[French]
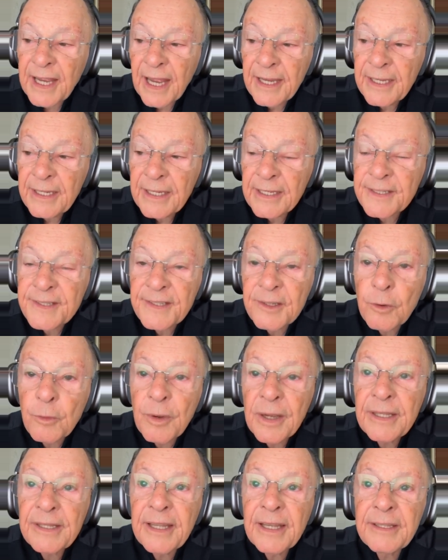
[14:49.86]
vous
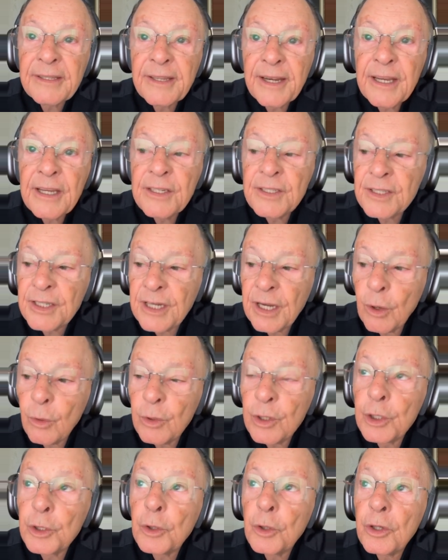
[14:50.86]
combinez avec
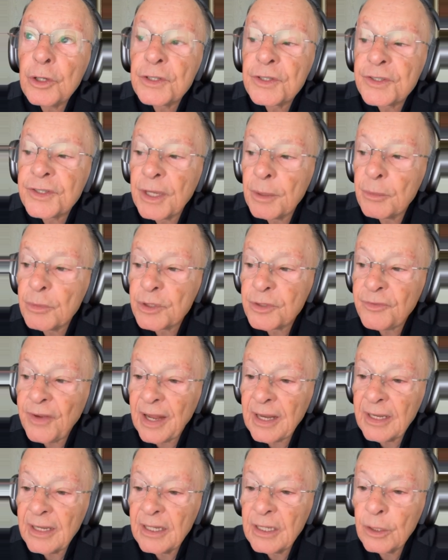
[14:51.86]
Ésaïe
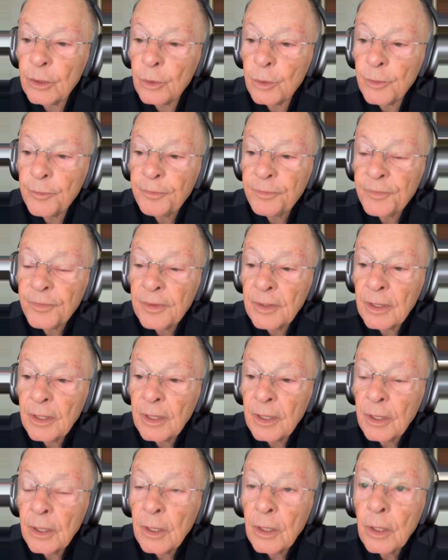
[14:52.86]
53, qui est le
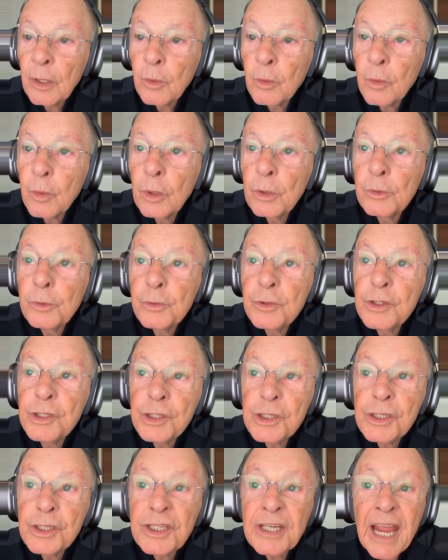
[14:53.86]
texte dont nous
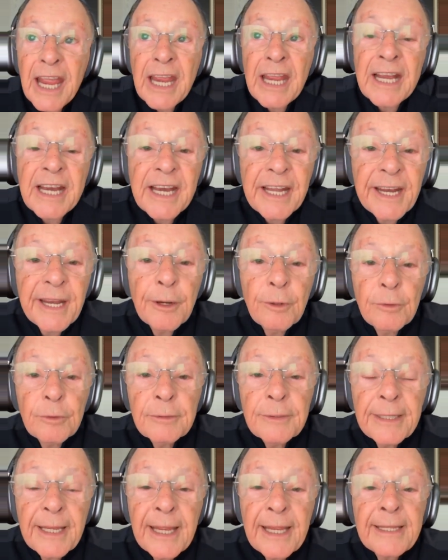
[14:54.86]
parlons lorsqu'il est
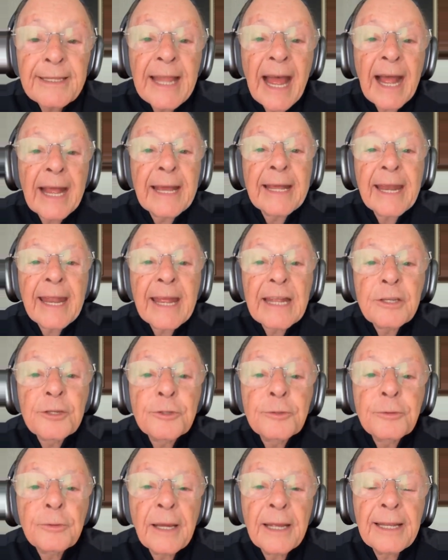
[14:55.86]
dit, qui a
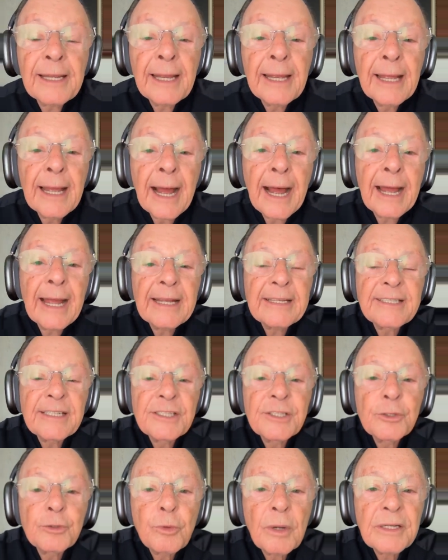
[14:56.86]
cru,
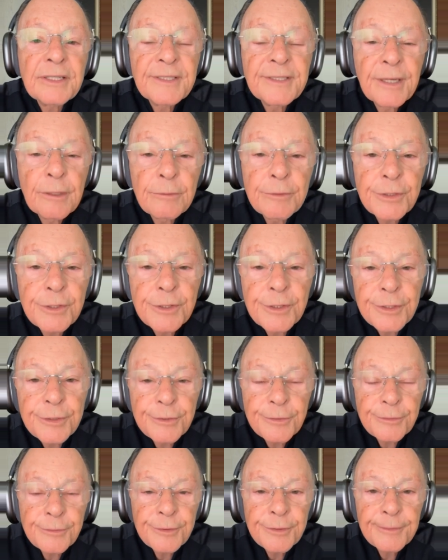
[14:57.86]
qui donne du crédit à
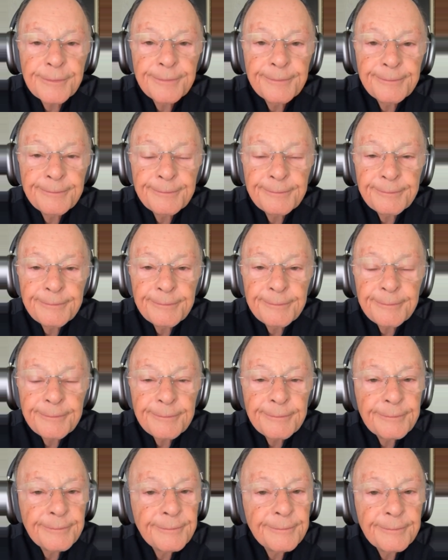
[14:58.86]
cette situation de
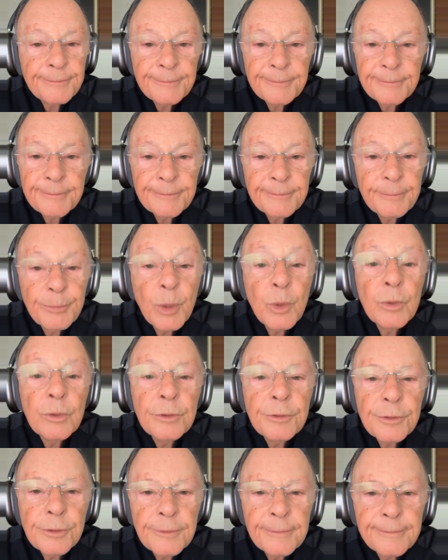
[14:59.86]
Jésus Peu.